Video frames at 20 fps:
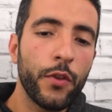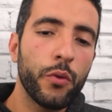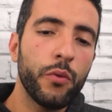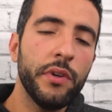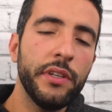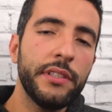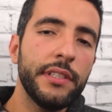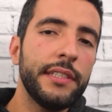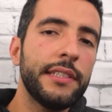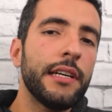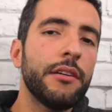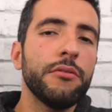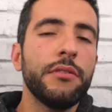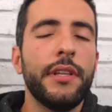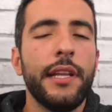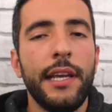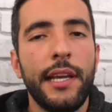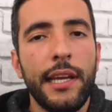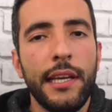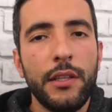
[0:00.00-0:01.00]
Quanto que está um
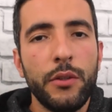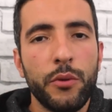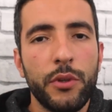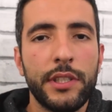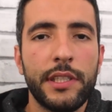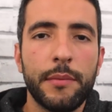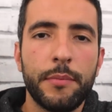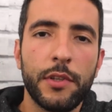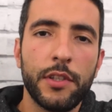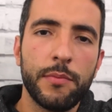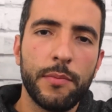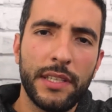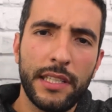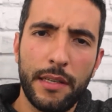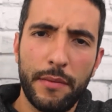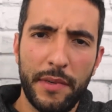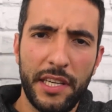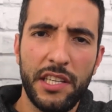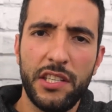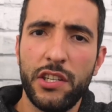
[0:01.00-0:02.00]
terreno hoje
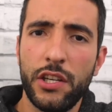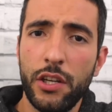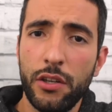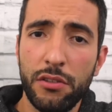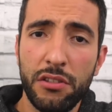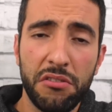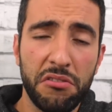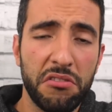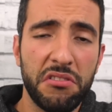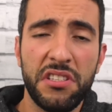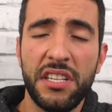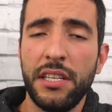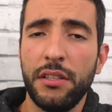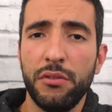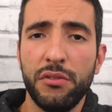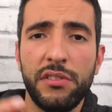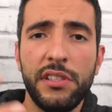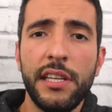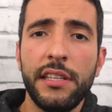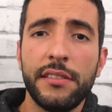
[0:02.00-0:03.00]
aproximadamente? Eu não sei,
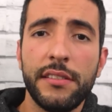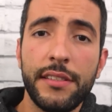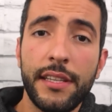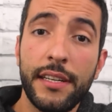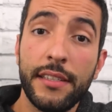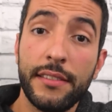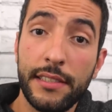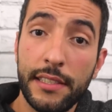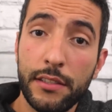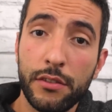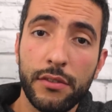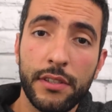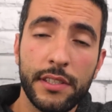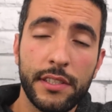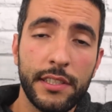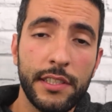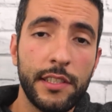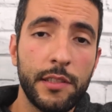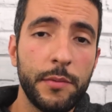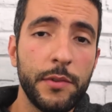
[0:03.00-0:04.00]
200, 300,
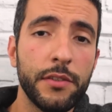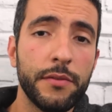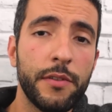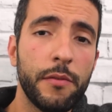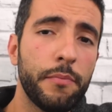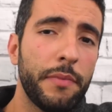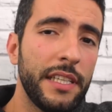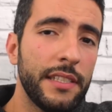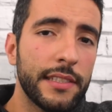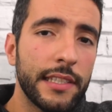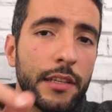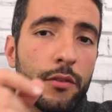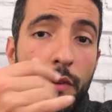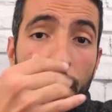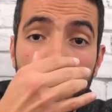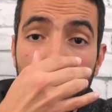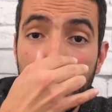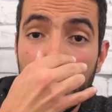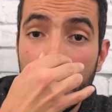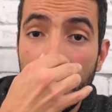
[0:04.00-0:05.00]
400 mil. Vamos pensar num
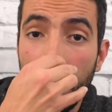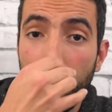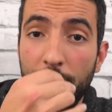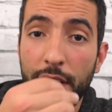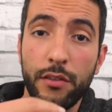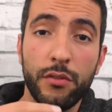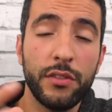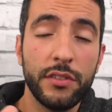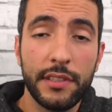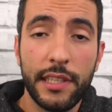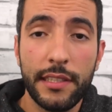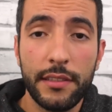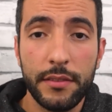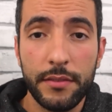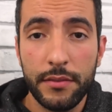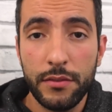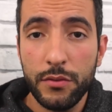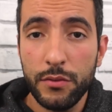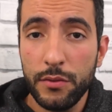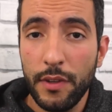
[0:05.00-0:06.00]
apartamento. Quanto está
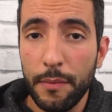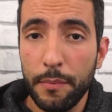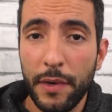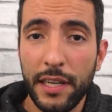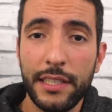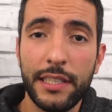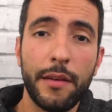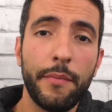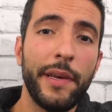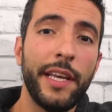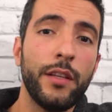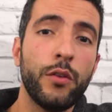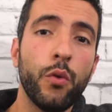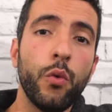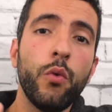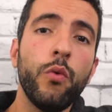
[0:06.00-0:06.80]
um apartamento?